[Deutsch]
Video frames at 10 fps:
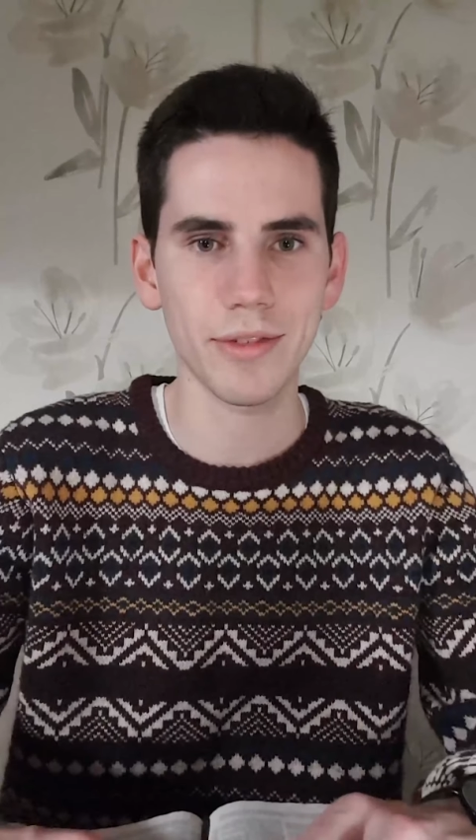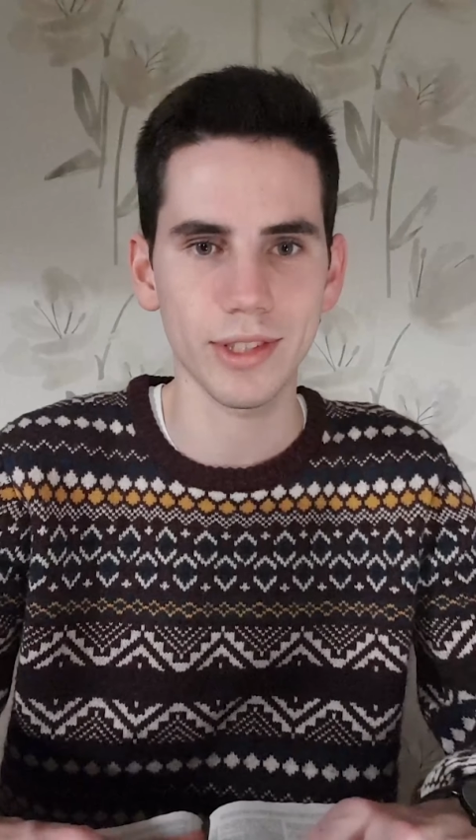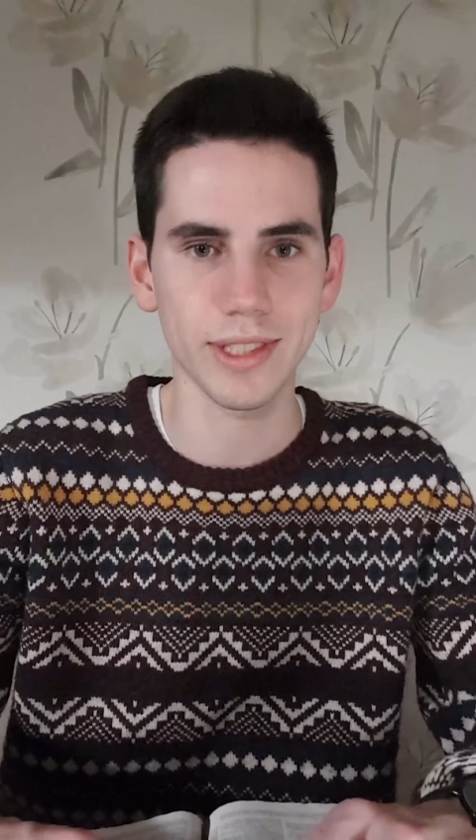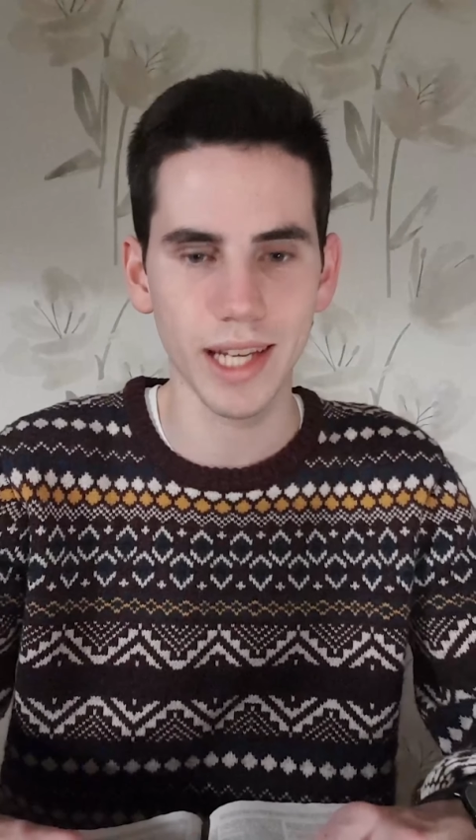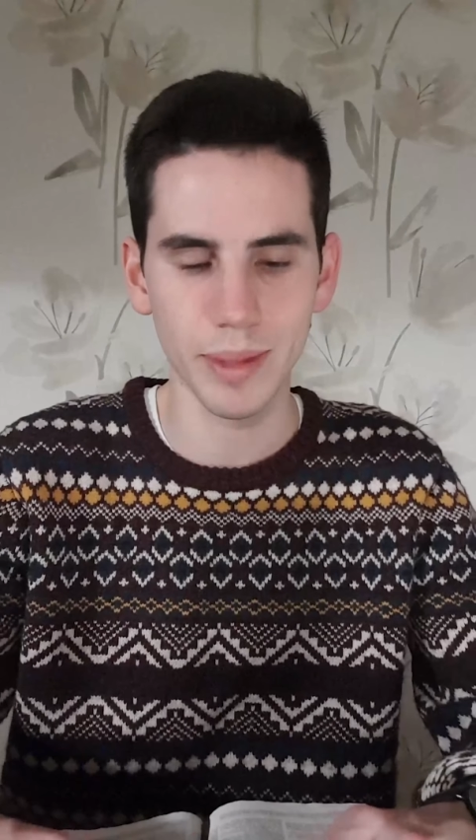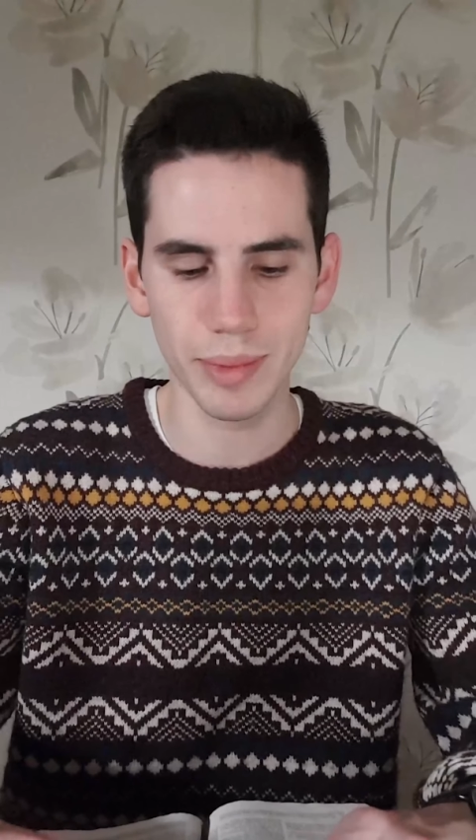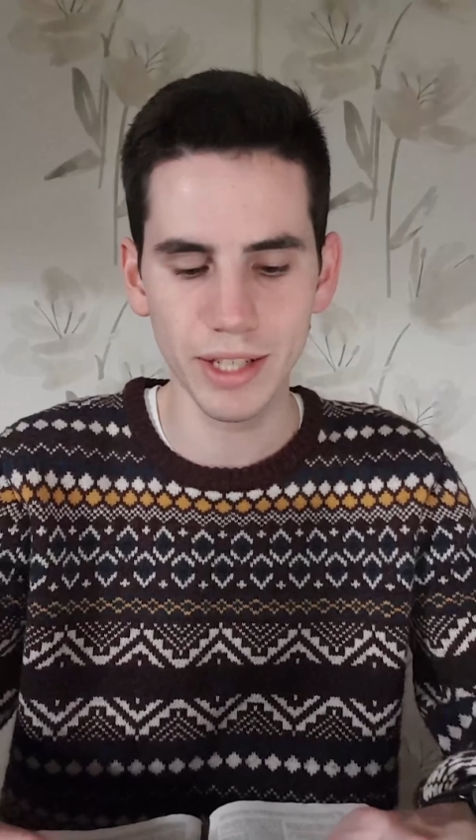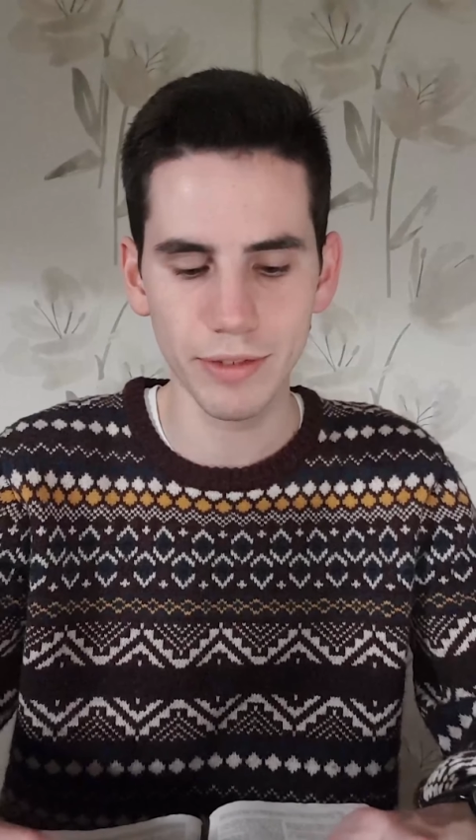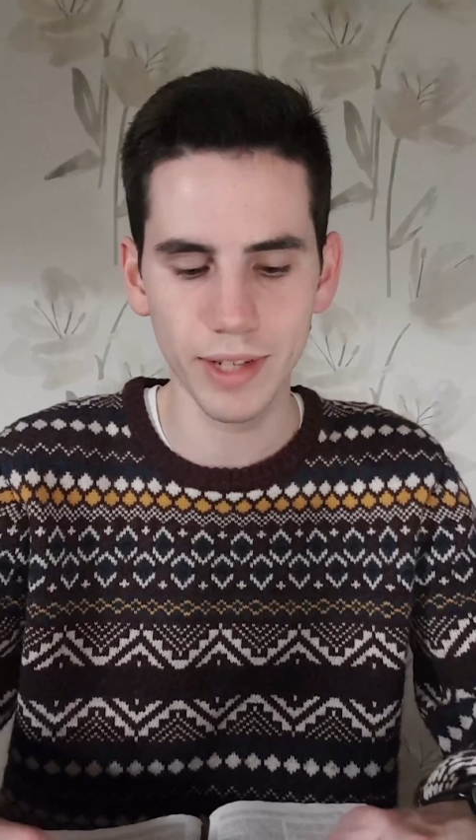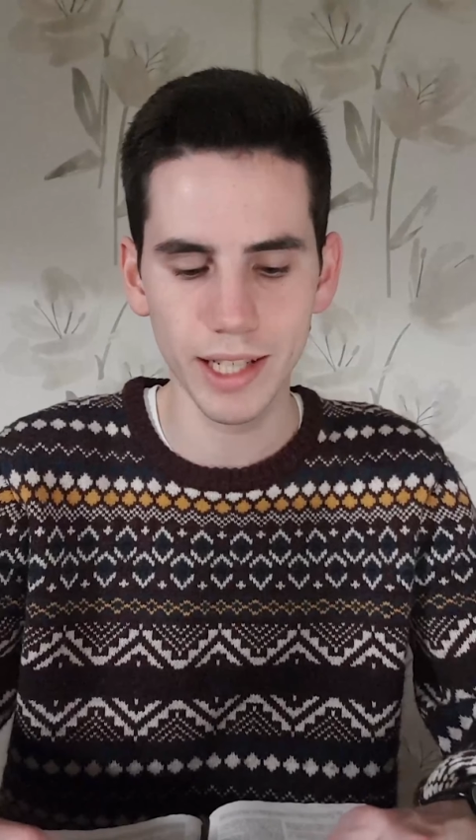von seinen
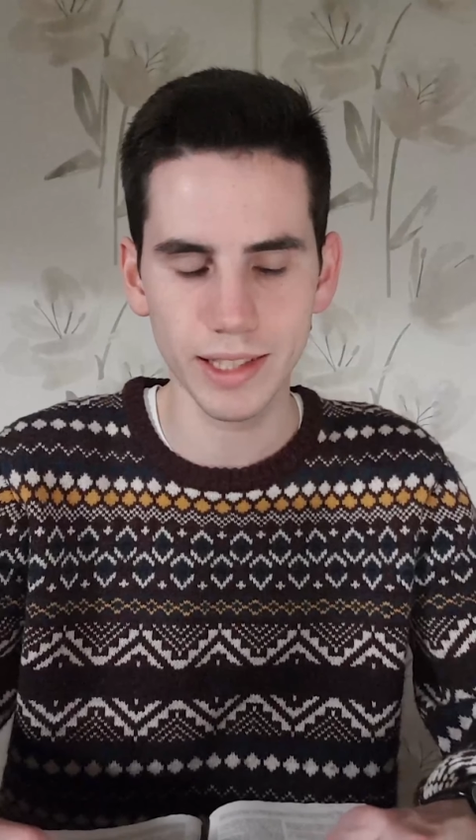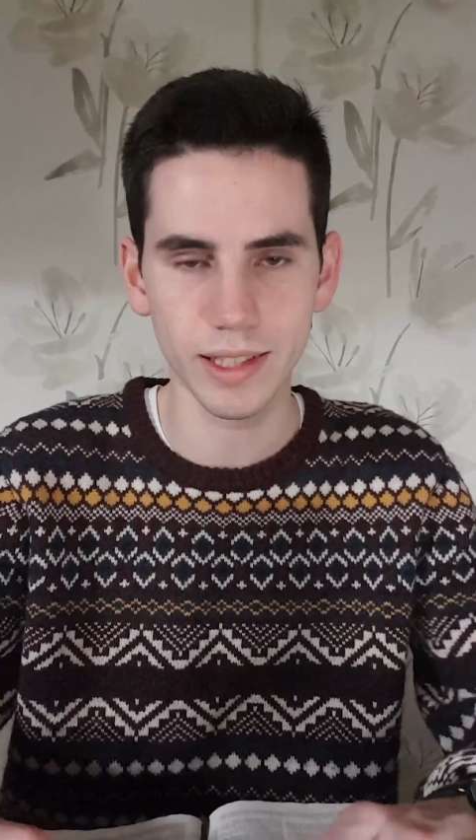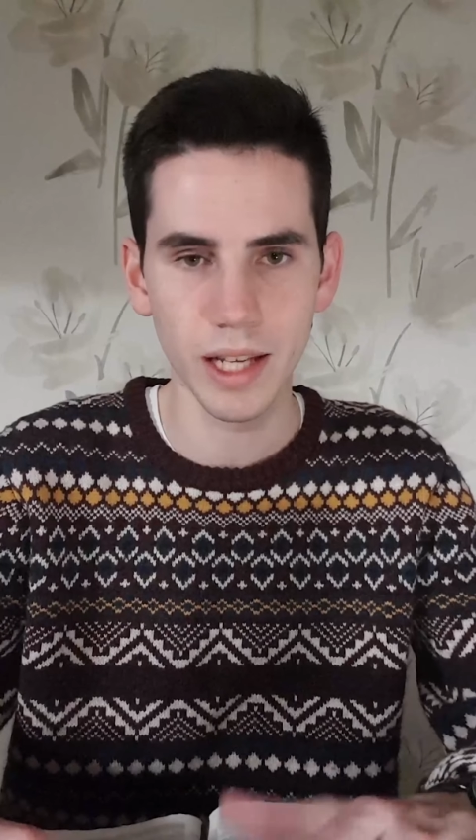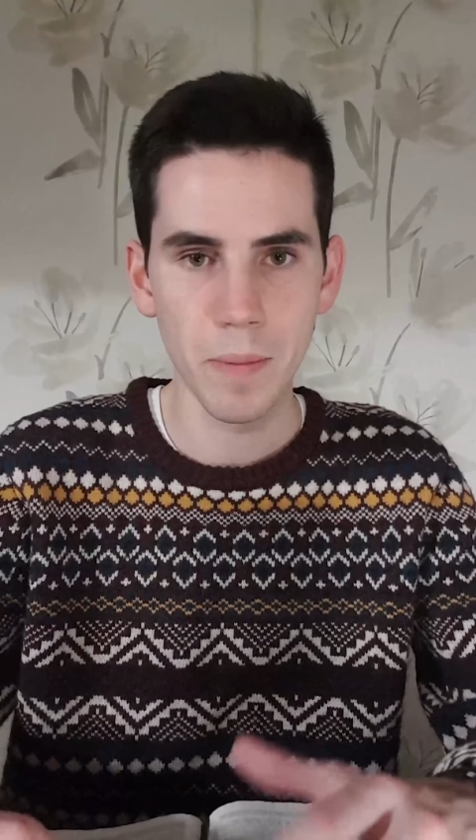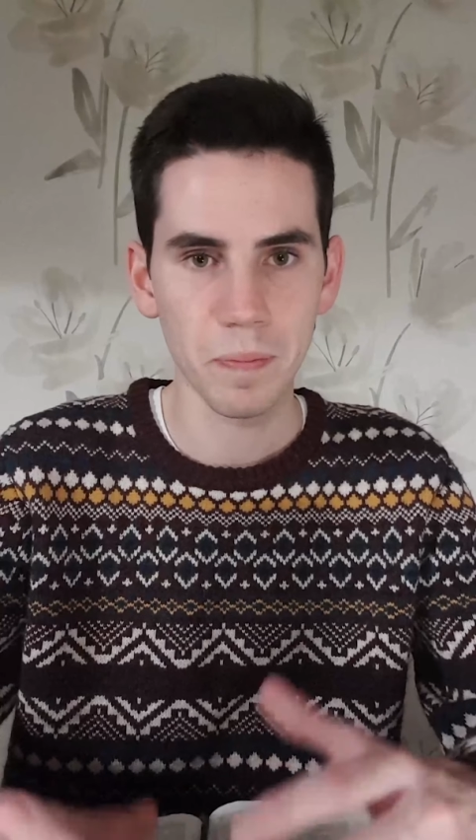Briefen lesen,